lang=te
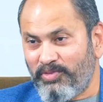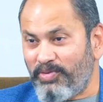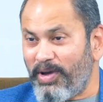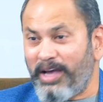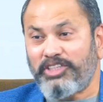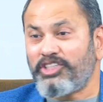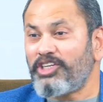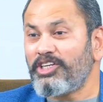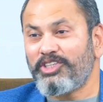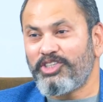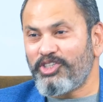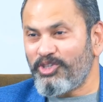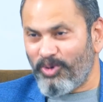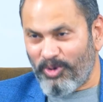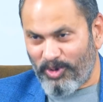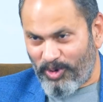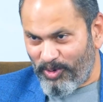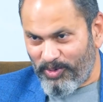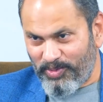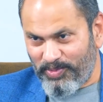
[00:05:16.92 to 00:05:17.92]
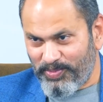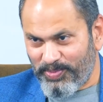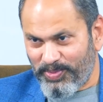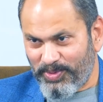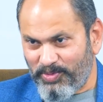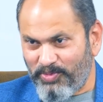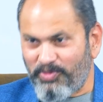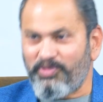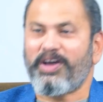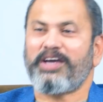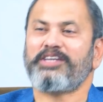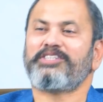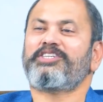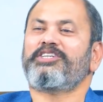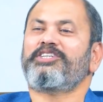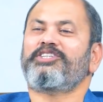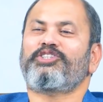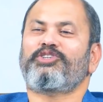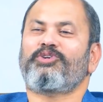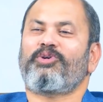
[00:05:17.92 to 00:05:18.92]
ఫ్యాషన్ షోలో
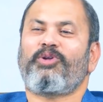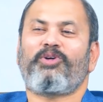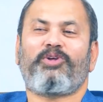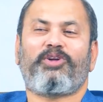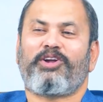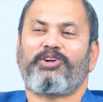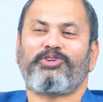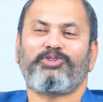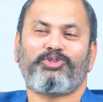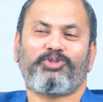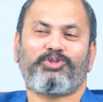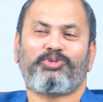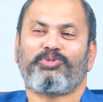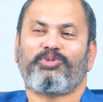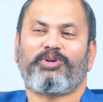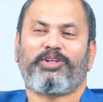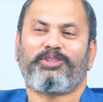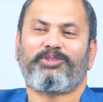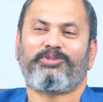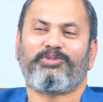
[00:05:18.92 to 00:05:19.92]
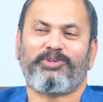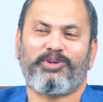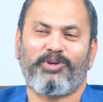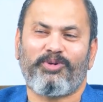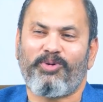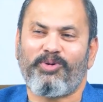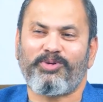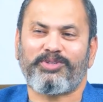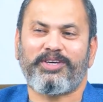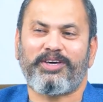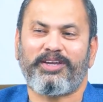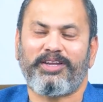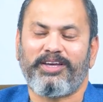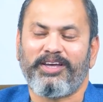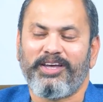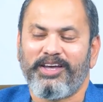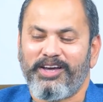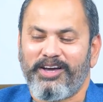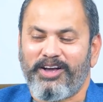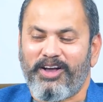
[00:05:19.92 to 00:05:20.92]
ఫ్యాషన్ షోలో నడుస్తూ వెళ్తుంటే ఒక్కోసారి
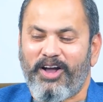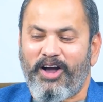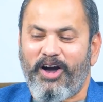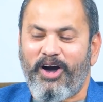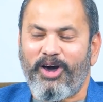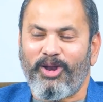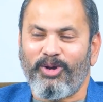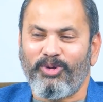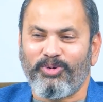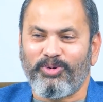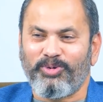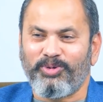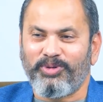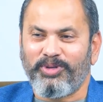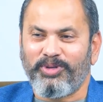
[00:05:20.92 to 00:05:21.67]
కాలు